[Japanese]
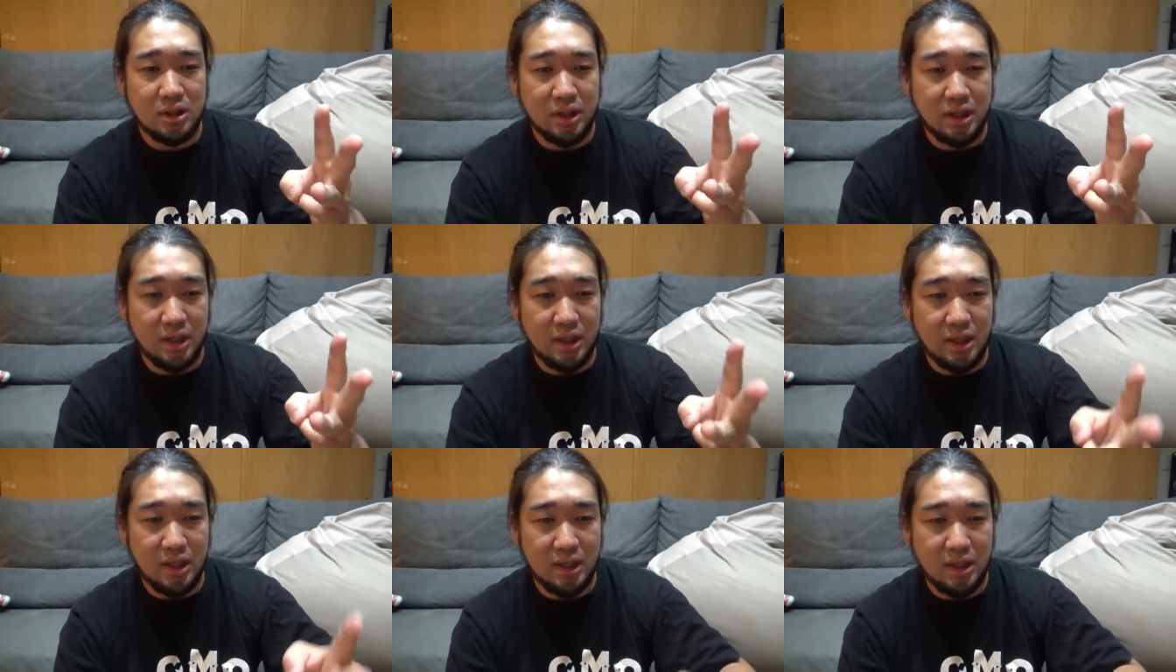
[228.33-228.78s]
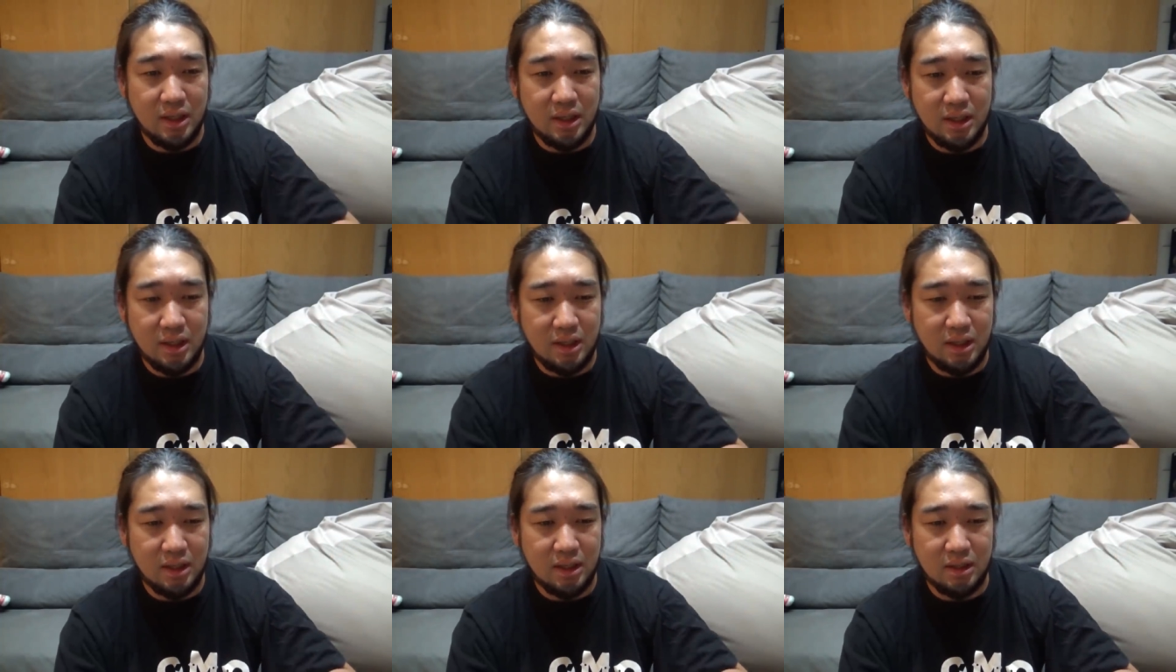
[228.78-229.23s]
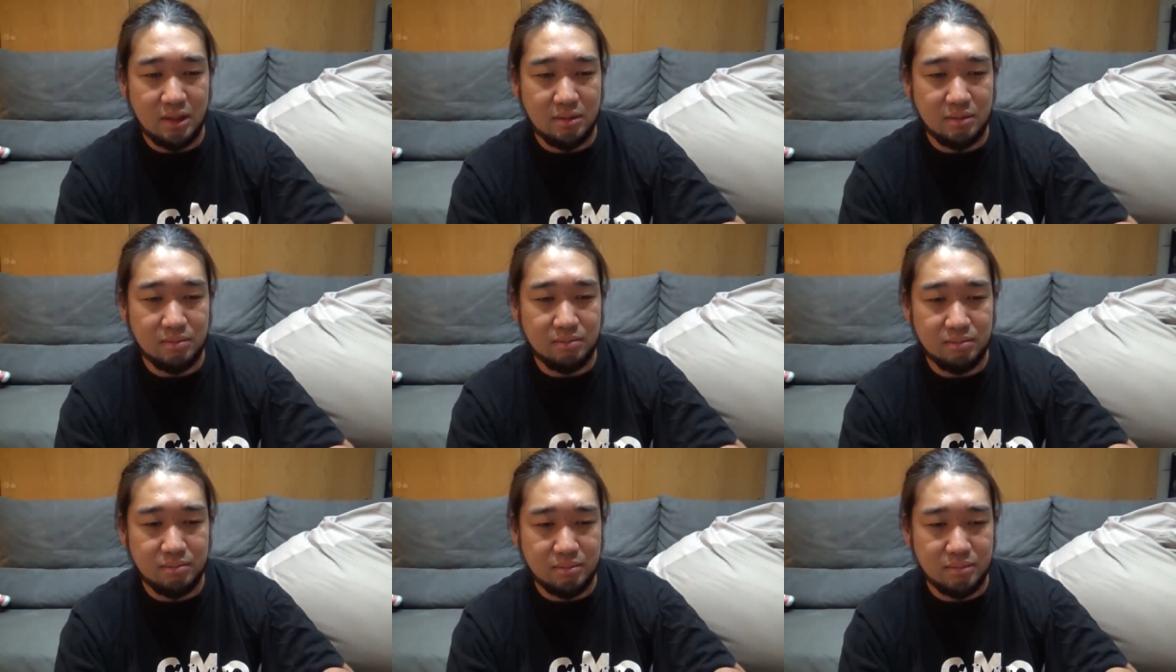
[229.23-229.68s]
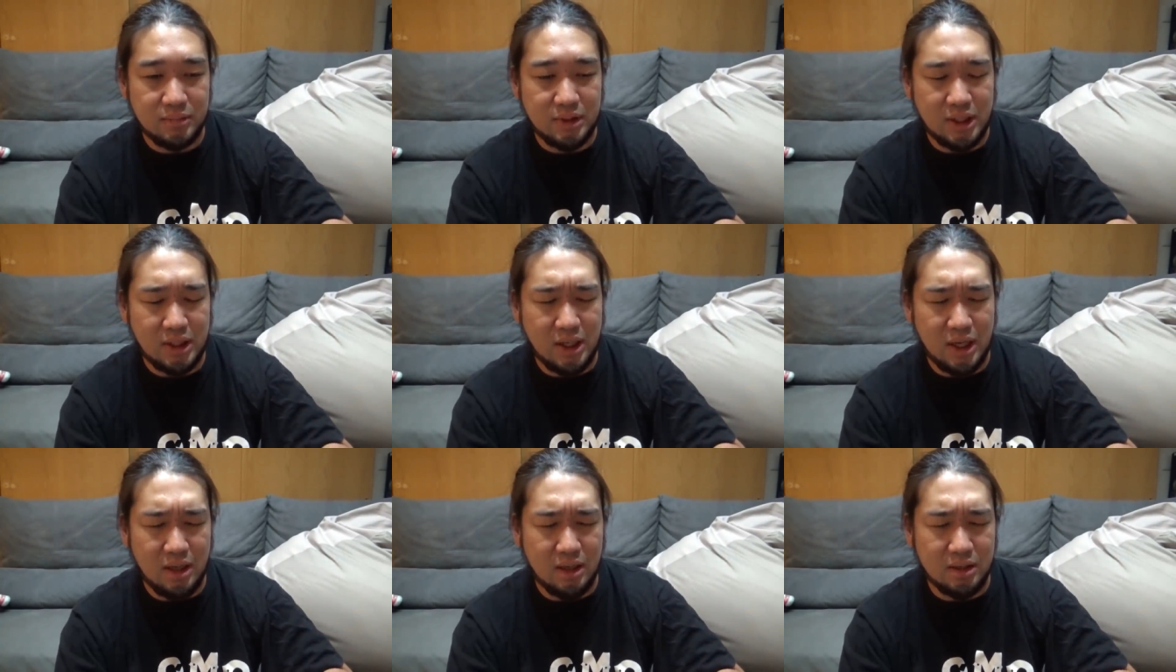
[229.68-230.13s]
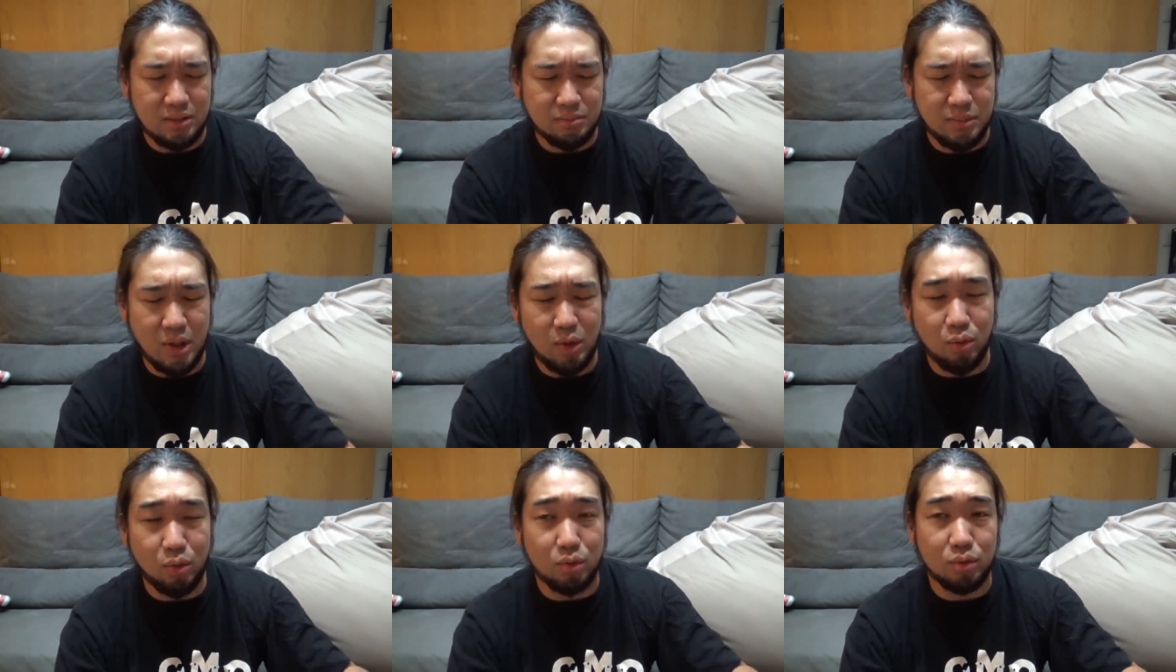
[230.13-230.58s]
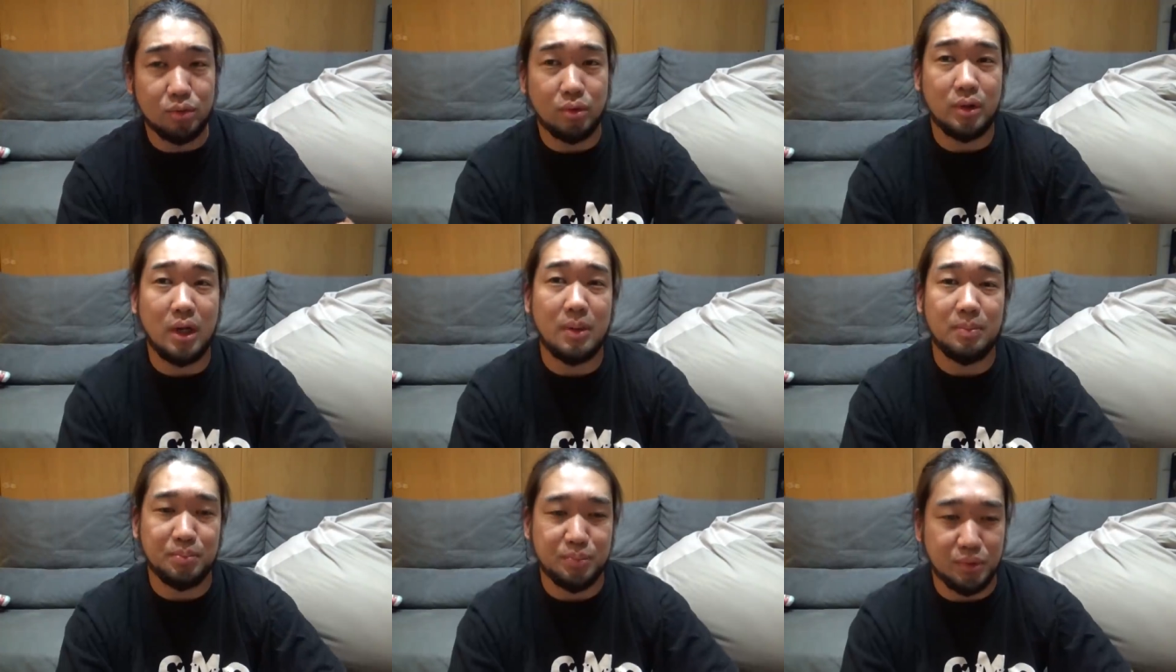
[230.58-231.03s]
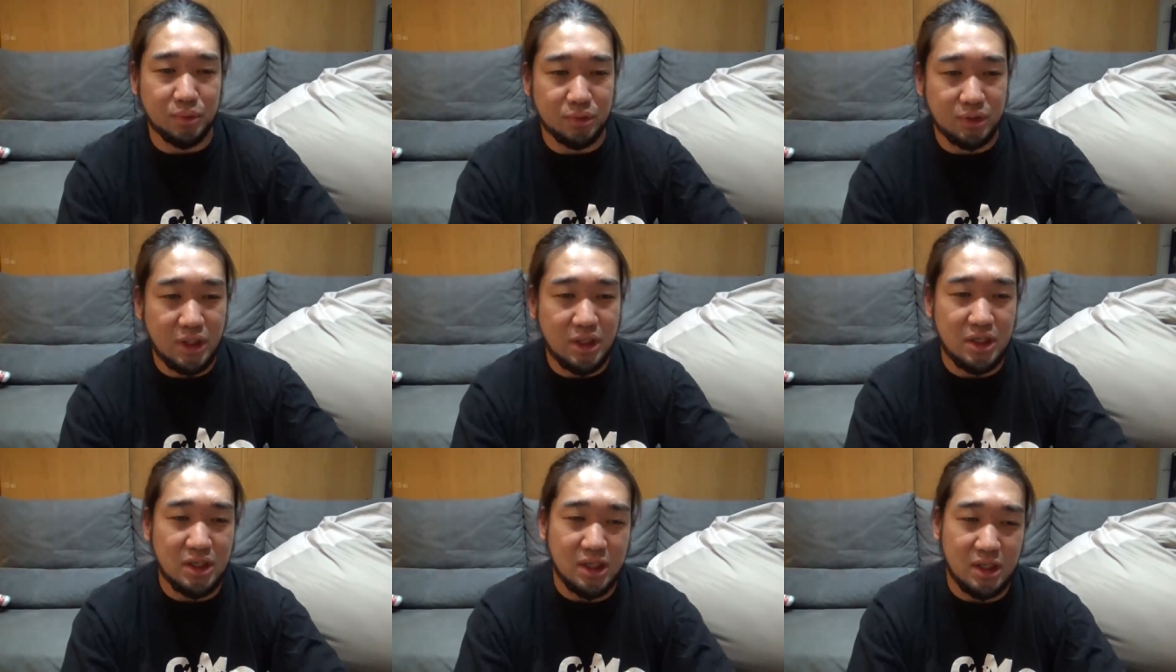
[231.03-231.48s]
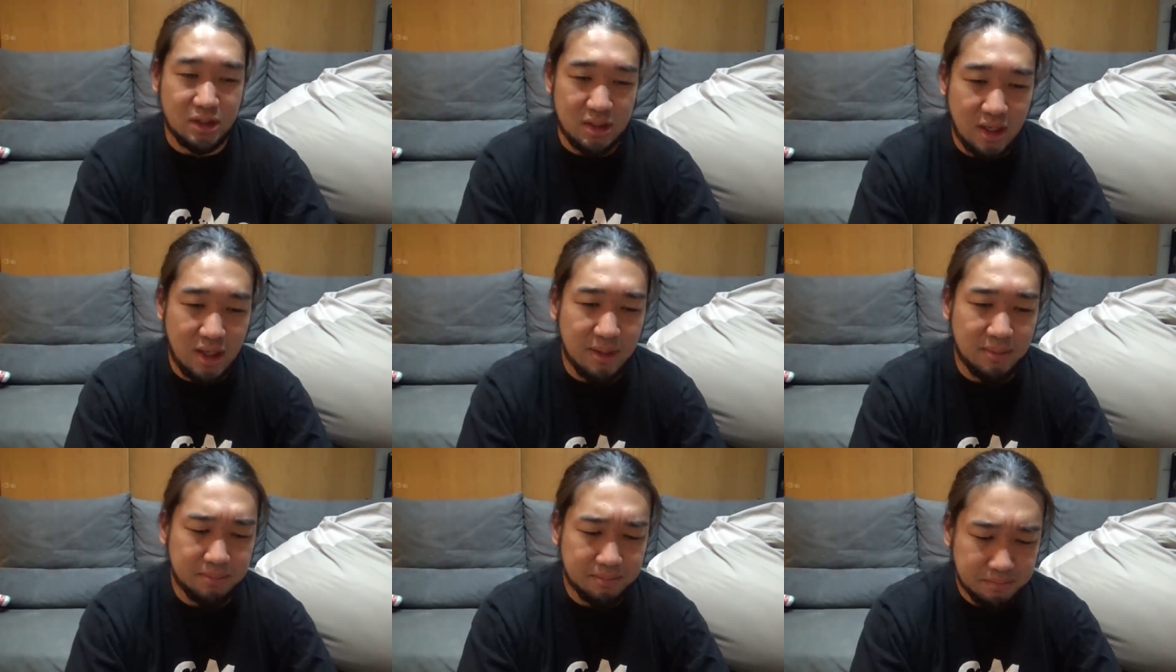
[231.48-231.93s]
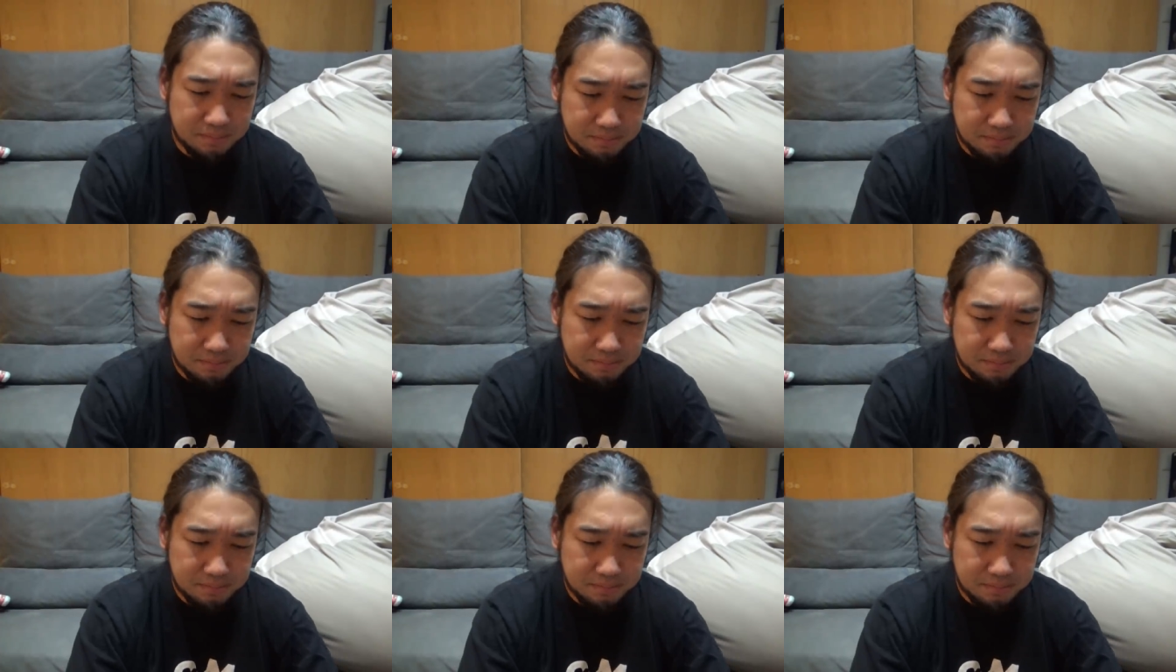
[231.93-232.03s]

えー、なんか魔法のランプを手に入れて